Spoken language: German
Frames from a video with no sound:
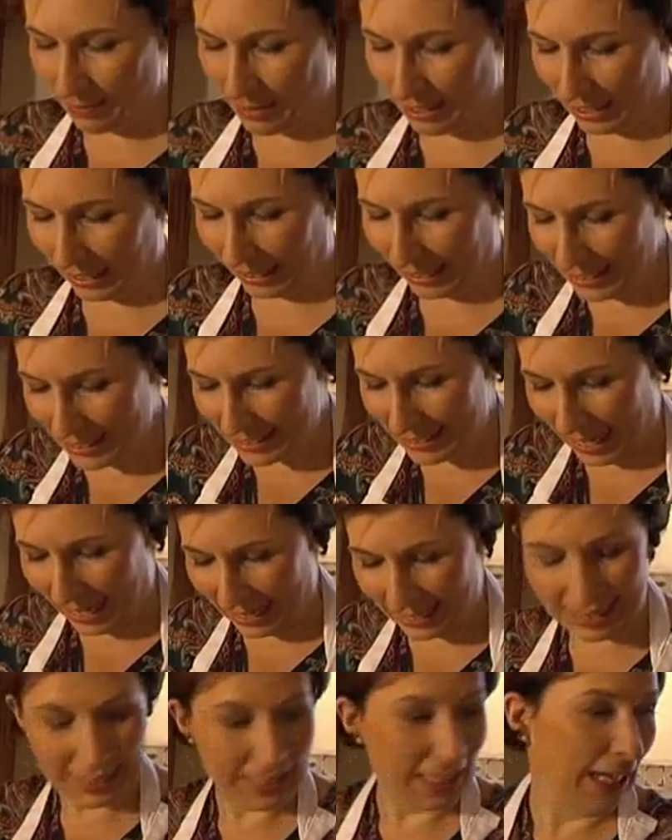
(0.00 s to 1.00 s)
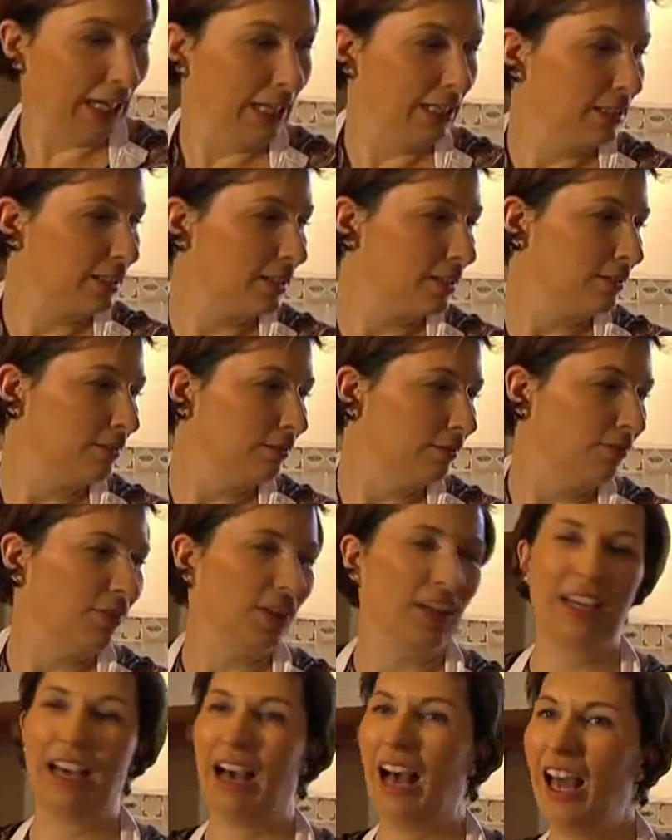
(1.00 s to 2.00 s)
ja der Rest eigentlich alles
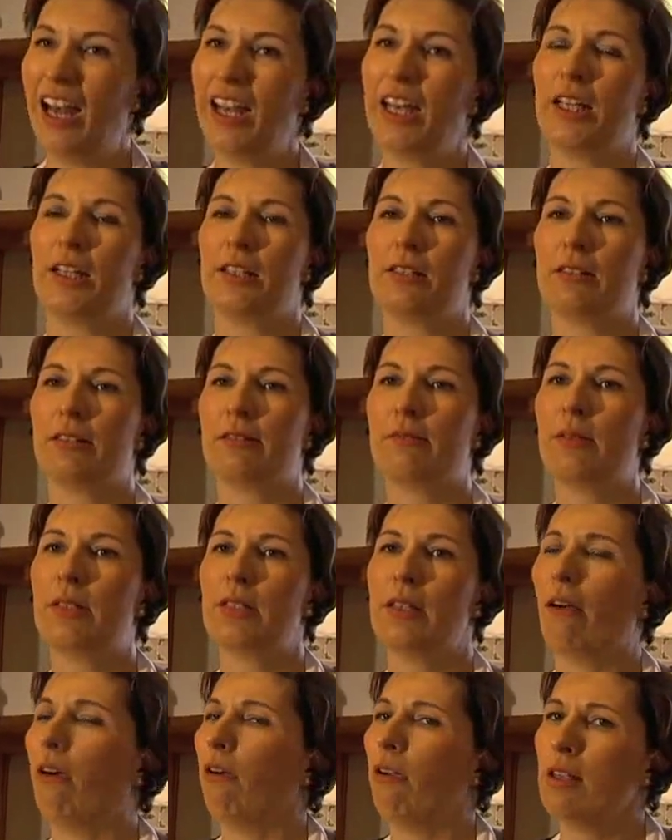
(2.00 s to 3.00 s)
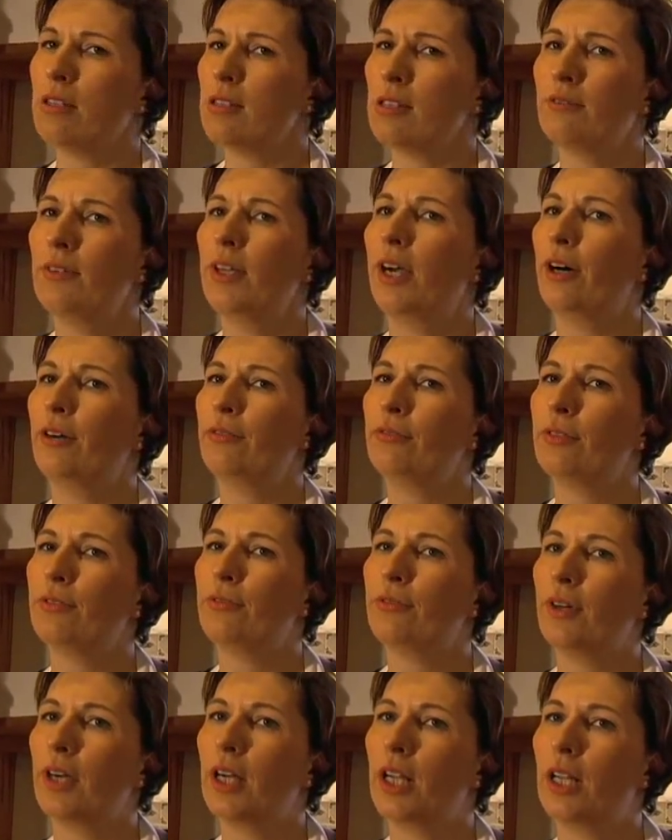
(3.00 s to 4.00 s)
vegan ist, das ist mir jetzt auch erst irgendwie
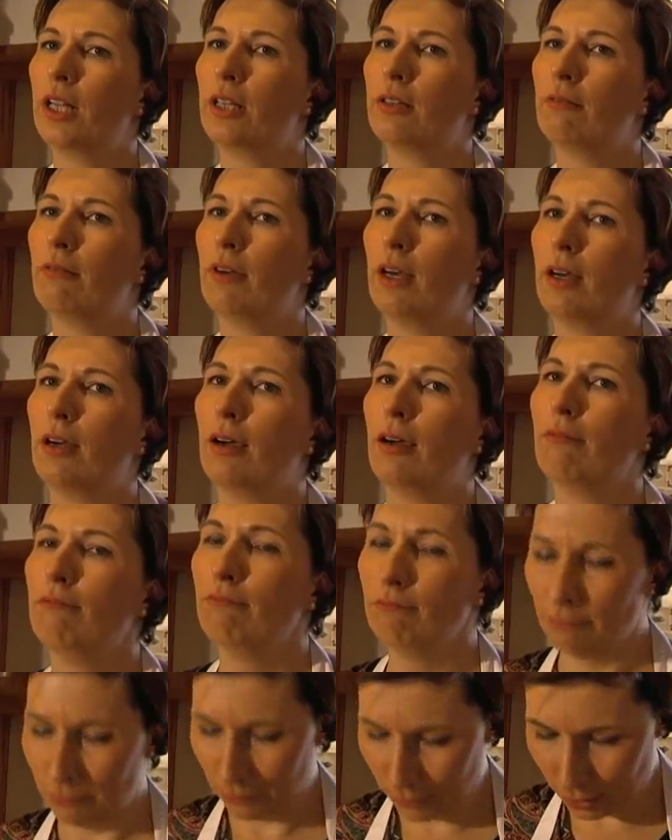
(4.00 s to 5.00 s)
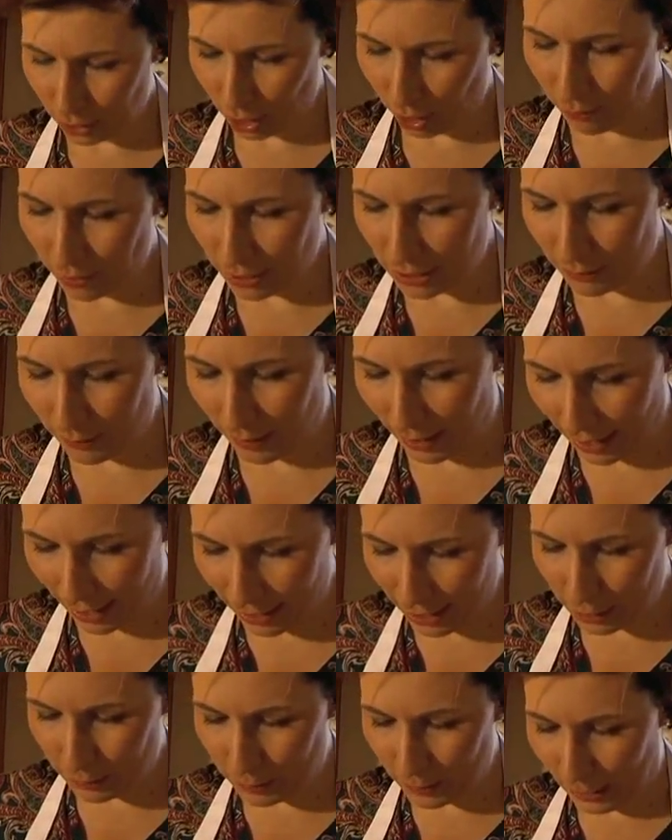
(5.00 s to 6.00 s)
aufgefallen. Ja. Ähm, ich komme aus
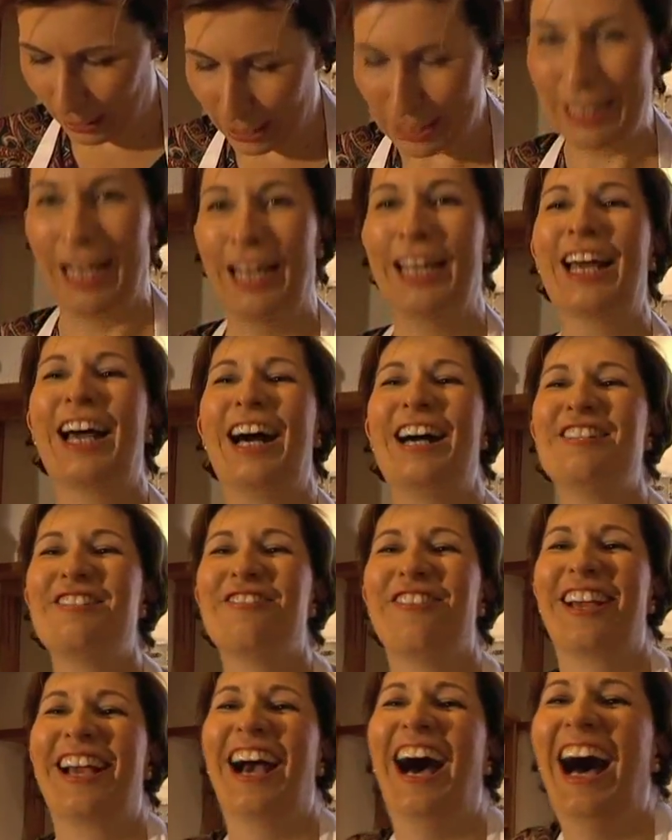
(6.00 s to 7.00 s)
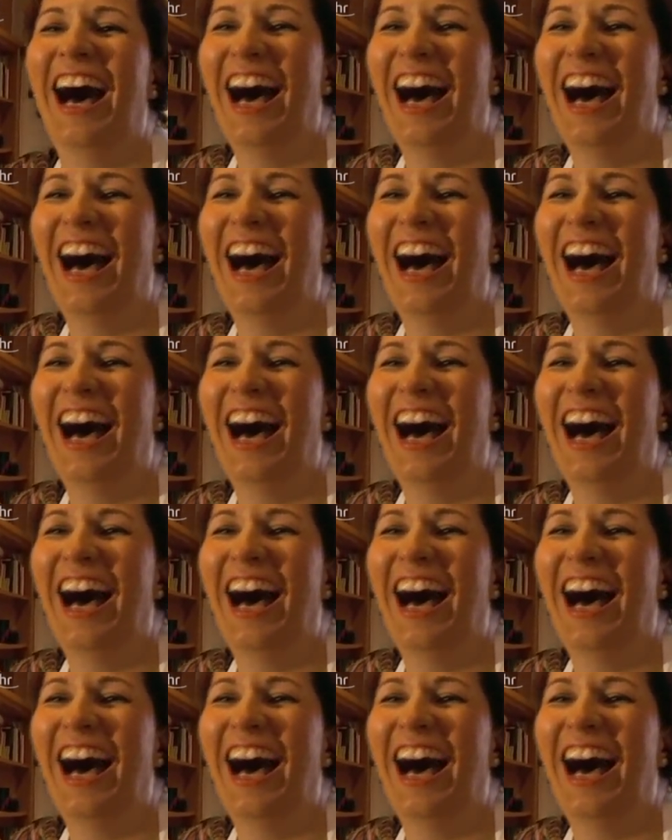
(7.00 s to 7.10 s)
Bayern, ich bin alles andere als vegan.